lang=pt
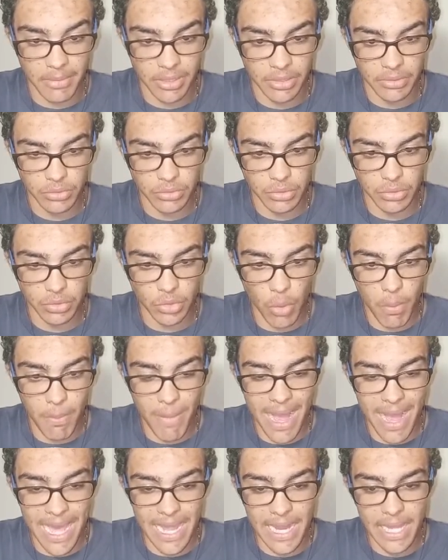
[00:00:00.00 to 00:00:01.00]
mano.
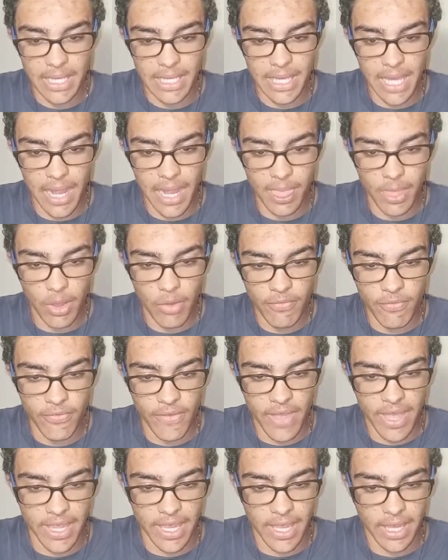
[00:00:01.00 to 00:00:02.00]
Tomara que ela não
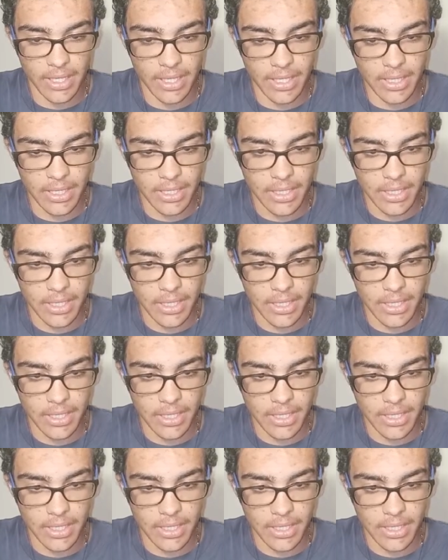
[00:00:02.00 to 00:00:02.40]
venha.